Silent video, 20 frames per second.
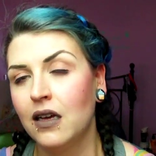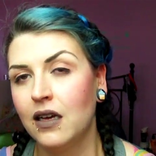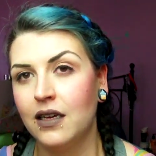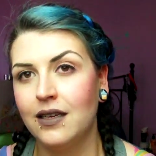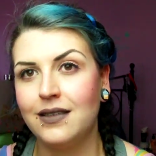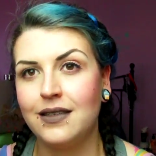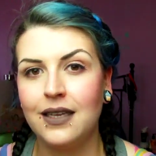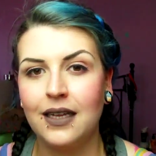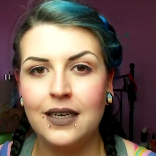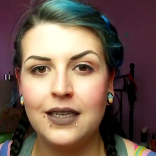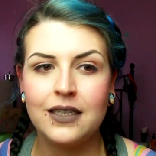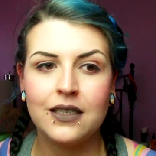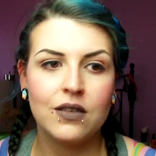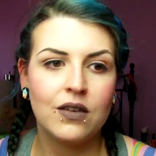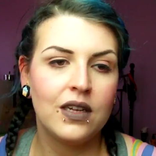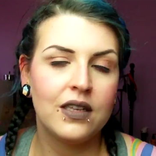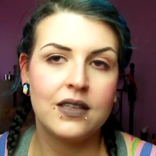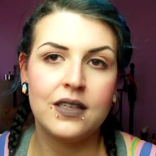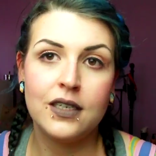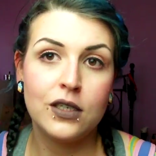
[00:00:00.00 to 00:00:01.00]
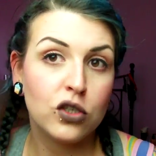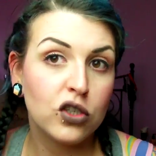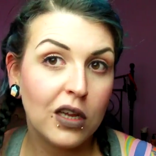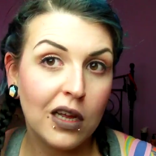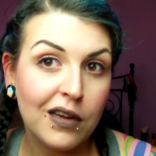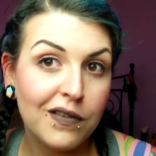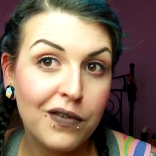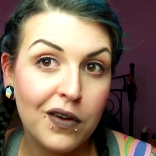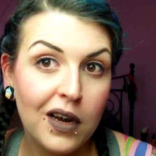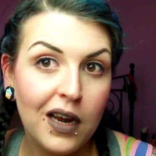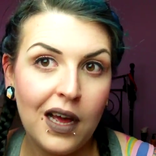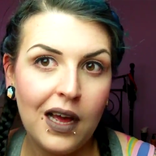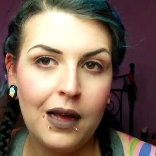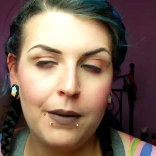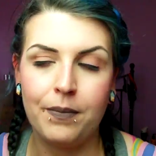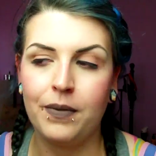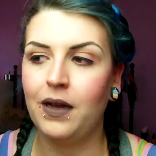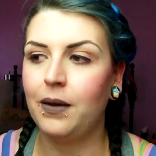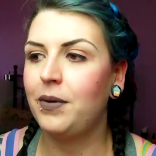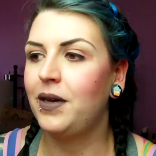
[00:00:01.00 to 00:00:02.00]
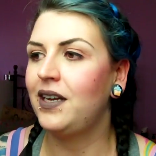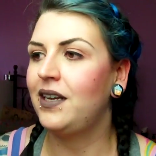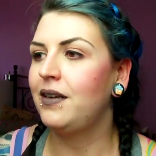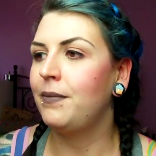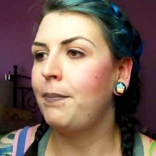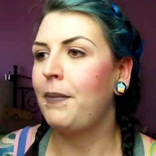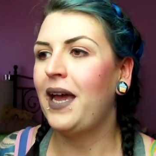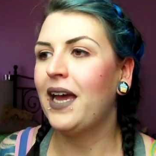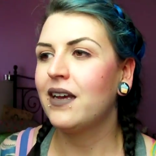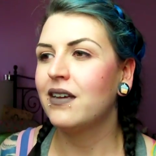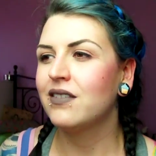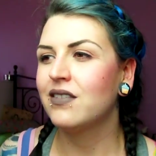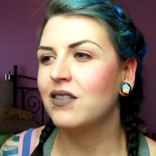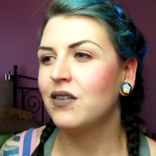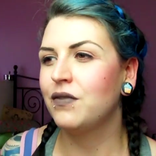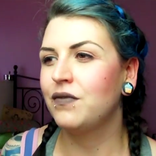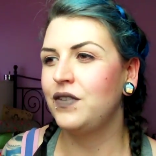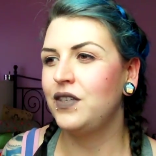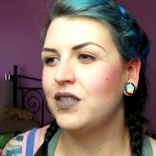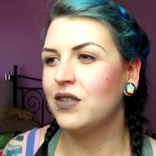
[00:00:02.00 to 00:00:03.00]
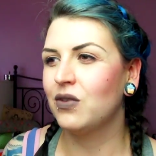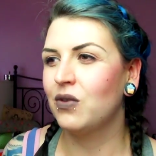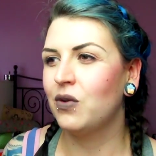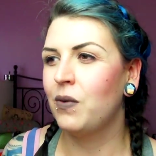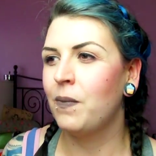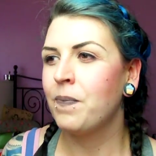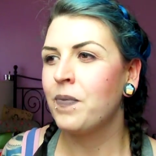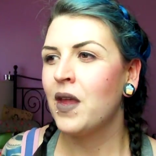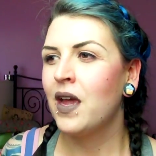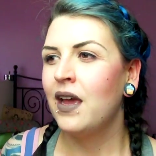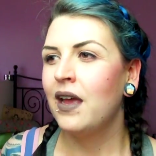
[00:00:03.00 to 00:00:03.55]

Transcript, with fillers: Ist ja nicht so, dass ich einen Schrank voll habe. Aber Mac ist irgendwie so.